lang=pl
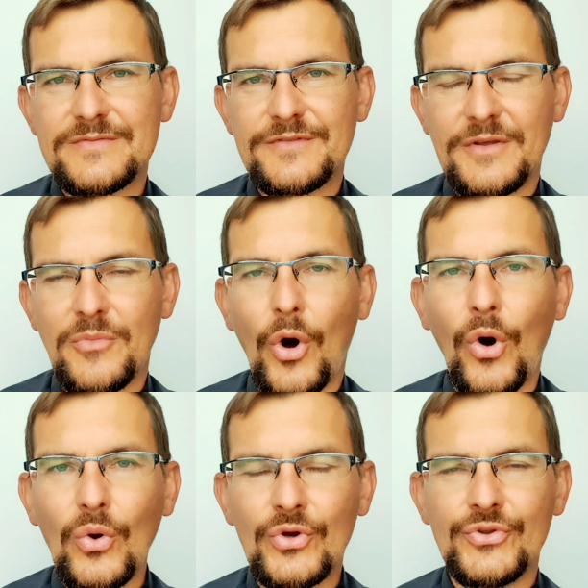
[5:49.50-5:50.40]
w tym
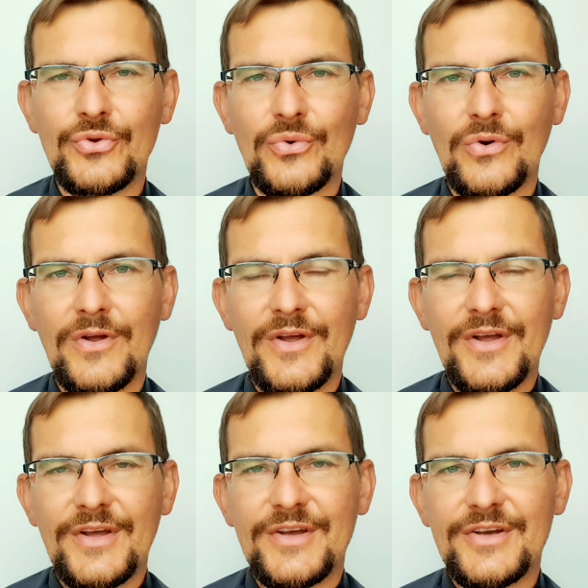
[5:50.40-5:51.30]
ogniu
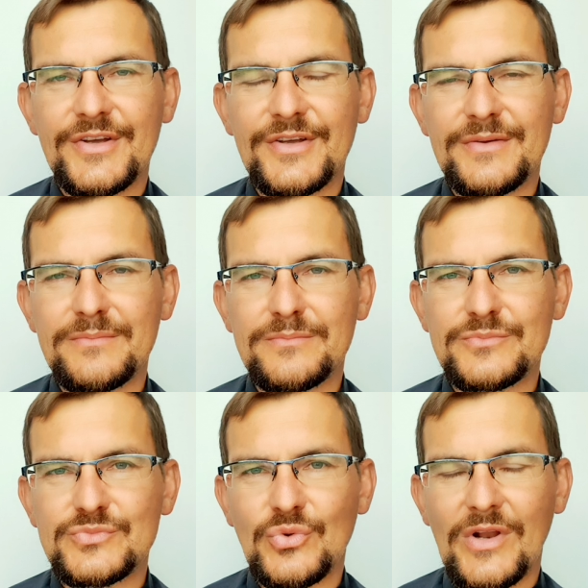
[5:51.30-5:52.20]

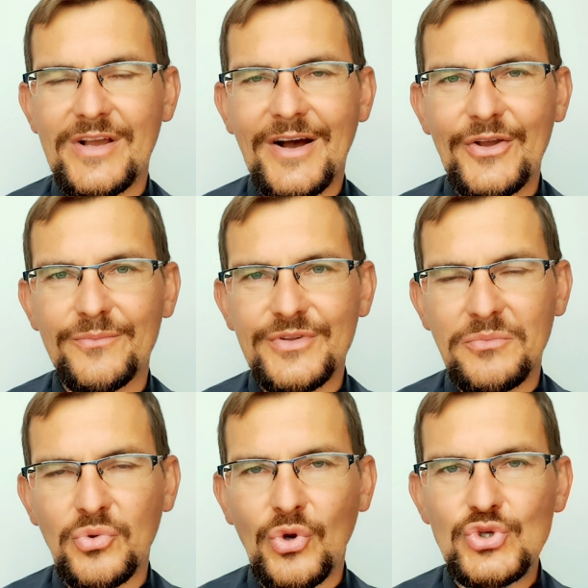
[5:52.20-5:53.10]
ulegają
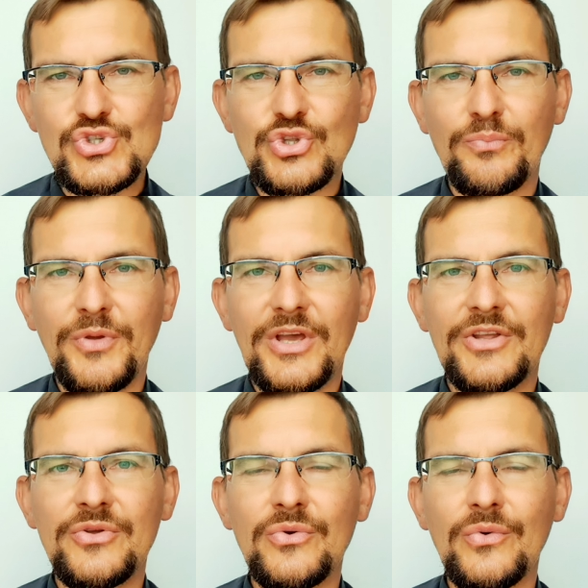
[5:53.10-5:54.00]
temu
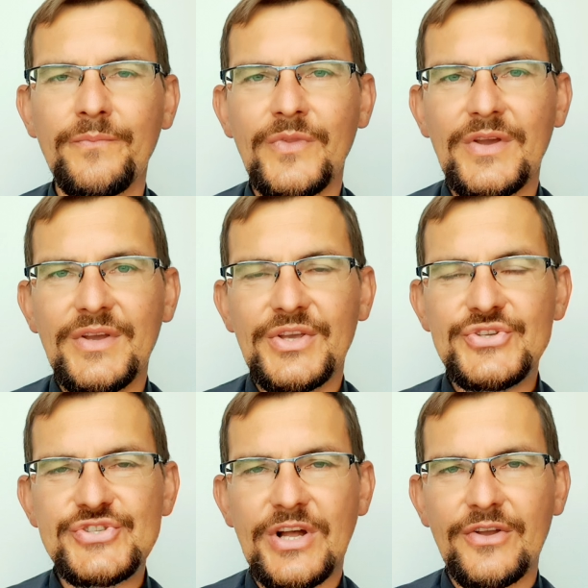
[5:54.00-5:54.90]
roztopieniu
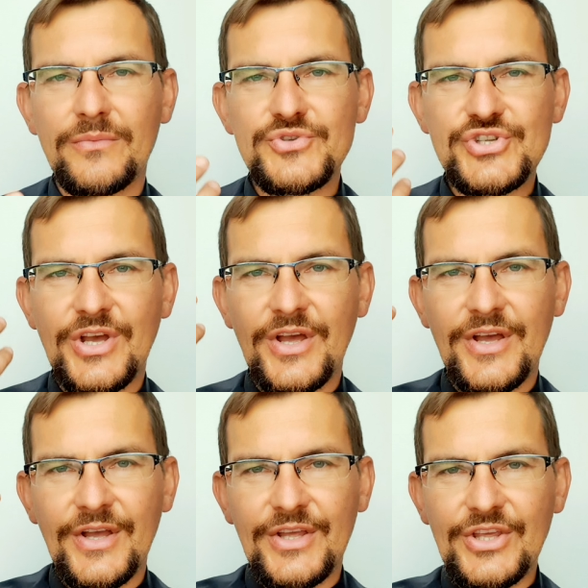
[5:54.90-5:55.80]
i stają
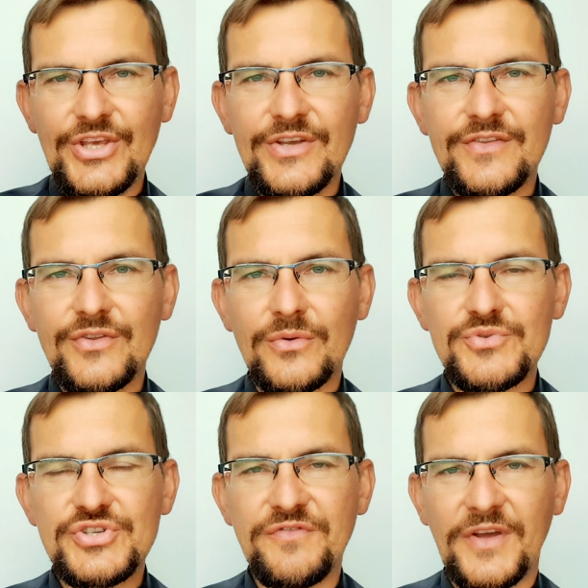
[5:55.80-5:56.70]
się
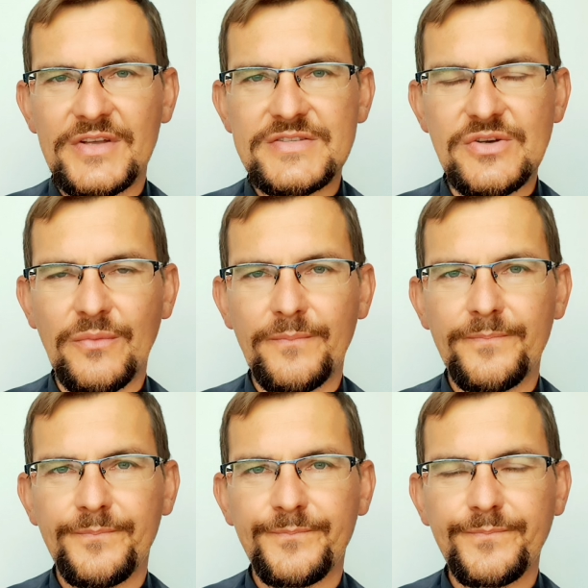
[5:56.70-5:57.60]
jedną świecą.
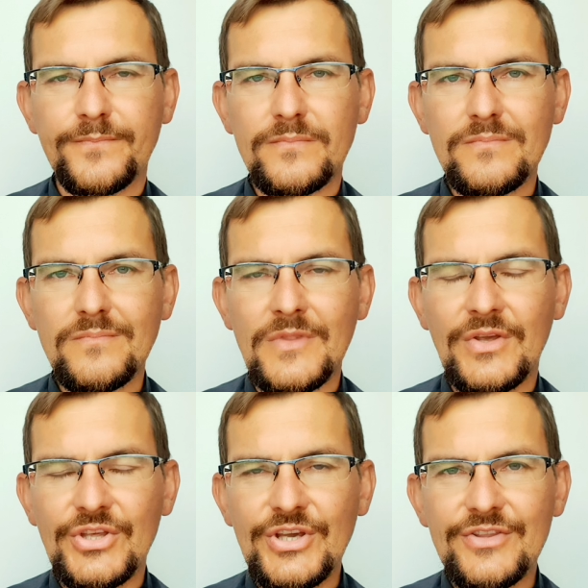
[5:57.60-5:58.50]

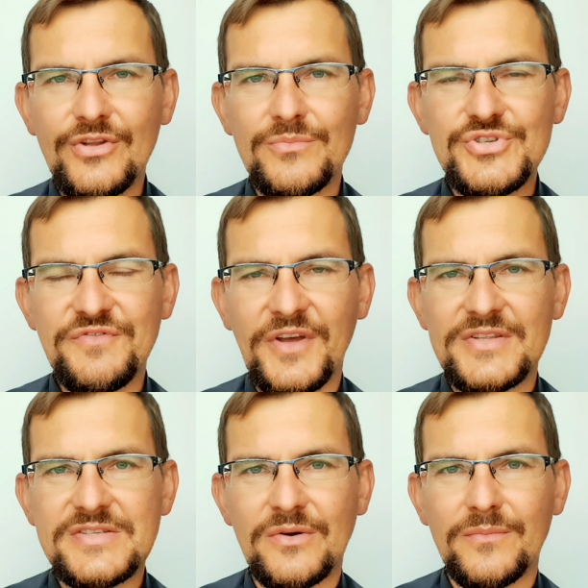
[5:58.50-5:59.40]
Jedną
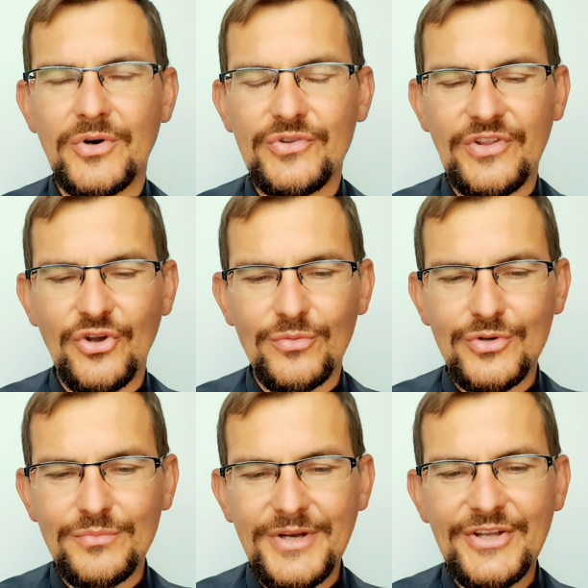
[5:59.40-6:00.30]
świecą. Od tego
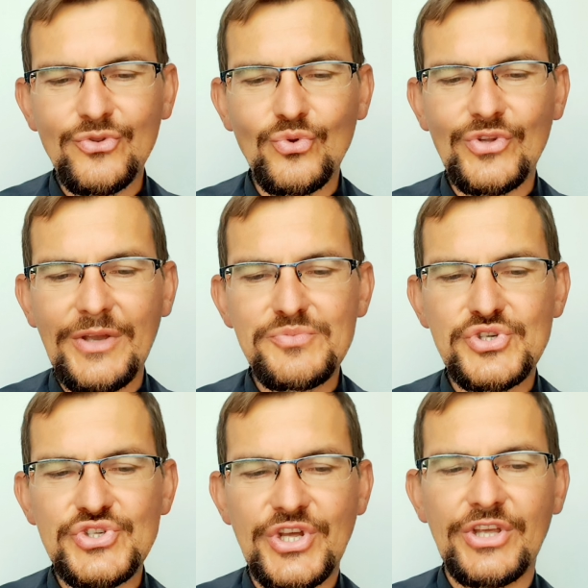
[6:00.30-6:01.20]
momentu tej
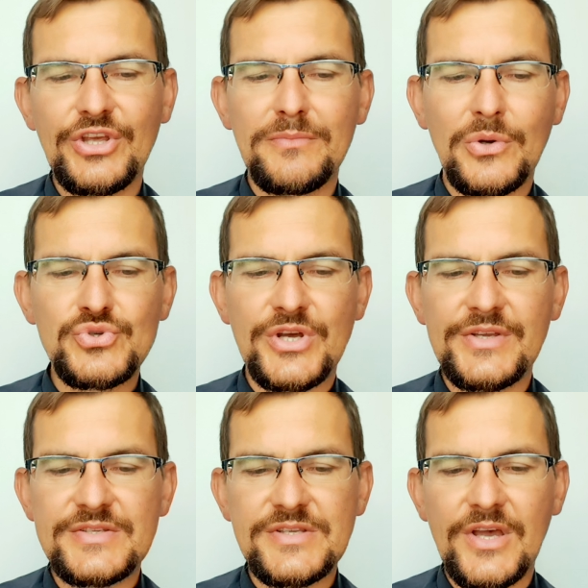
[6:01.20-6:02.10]
przysięgi
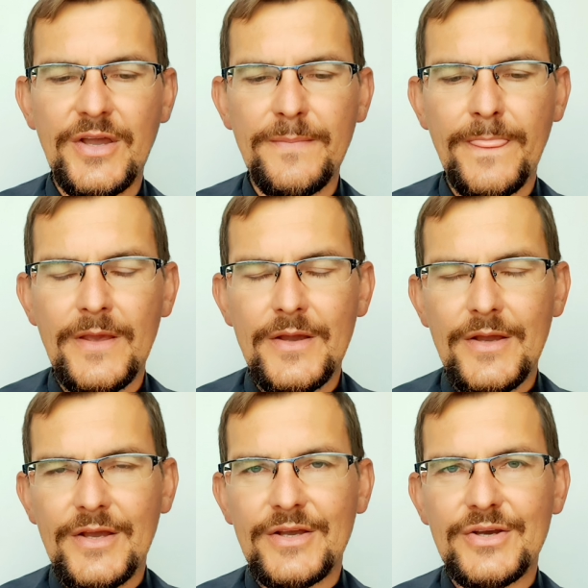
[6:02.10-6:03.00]
małżeńskiej
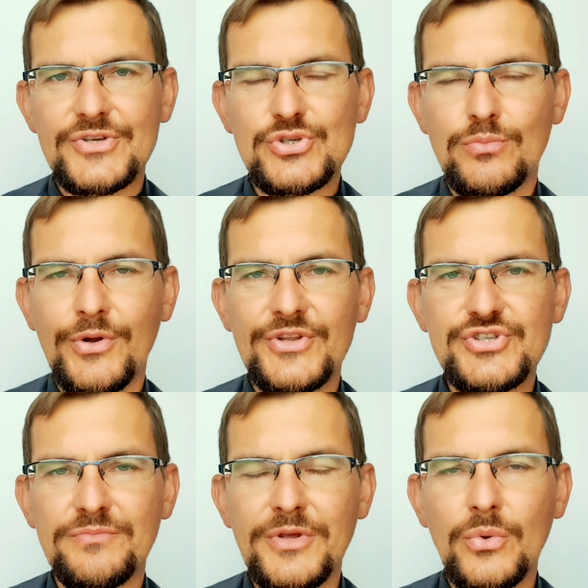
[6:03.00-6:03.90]
e,
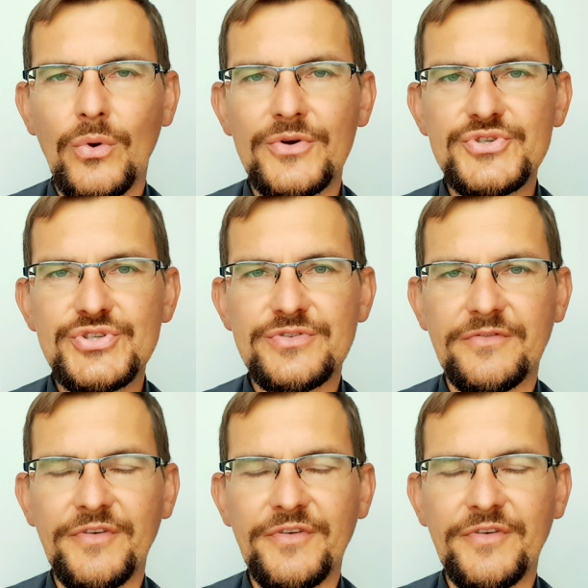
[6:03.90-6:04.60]
ślubujecie miłość,